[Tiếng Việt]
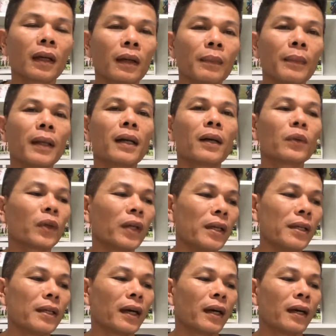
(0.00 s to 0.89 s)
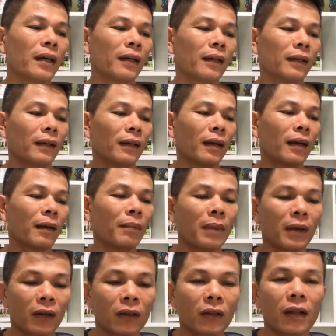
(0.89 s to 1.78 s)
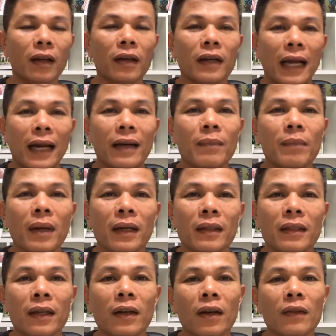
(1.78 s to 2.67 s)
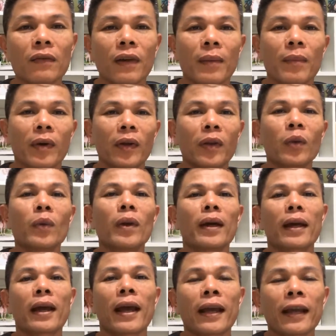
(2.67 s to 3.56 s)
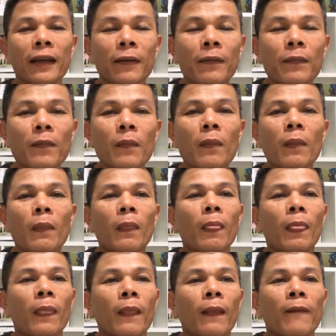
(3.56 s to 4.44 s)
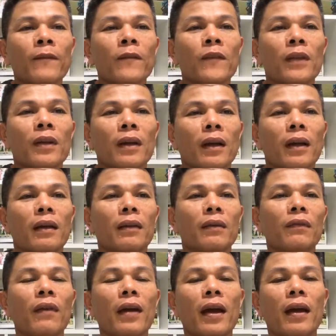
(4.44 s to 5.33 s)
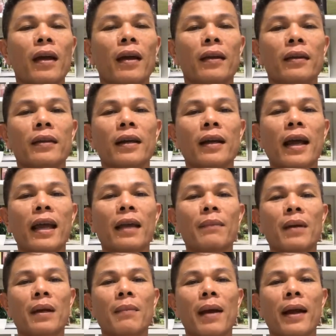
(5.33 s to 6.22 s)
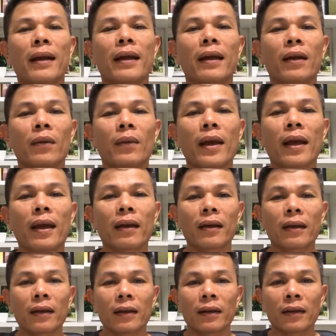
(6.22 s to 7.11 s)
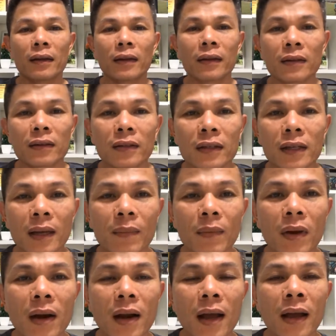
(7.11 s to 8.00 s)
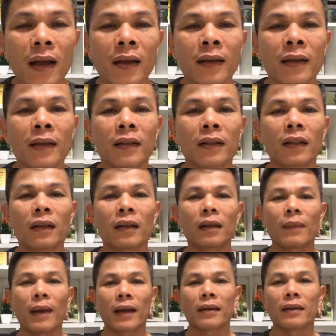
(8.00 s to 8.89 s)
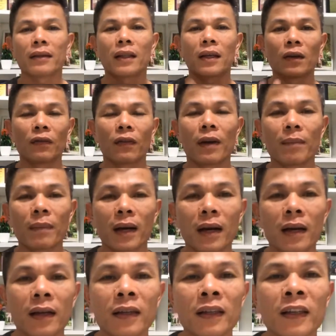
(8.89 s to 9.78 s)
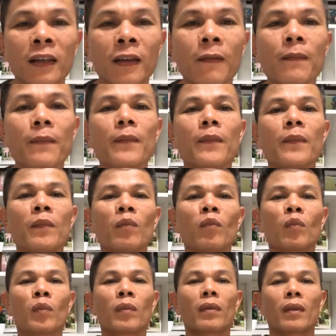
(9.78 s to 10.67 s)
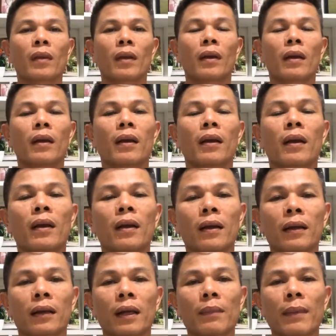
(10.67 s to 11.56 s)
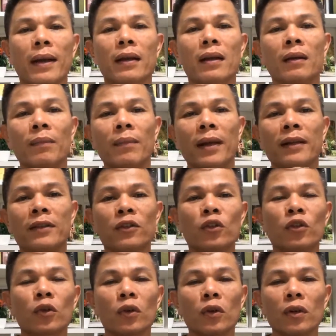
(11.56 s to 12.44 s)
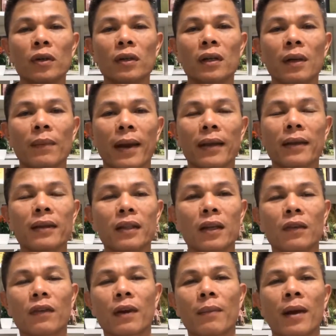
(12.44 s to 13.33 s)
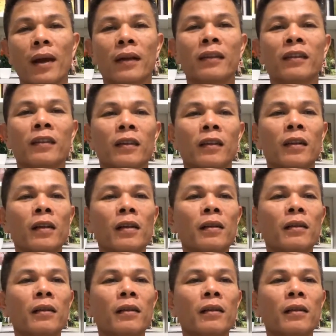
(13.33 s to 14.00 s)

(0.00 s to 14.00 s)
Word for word: à, biết đâu 9 giờ à, mình có thể rảnh mình sẽ nói về một cái chủ đề khác à, và giờ này mà bạn nào đang à, xem online thì các bạn giới thiệu về mình đi à, các bạn comment xuống các bạn giới thiệu về mình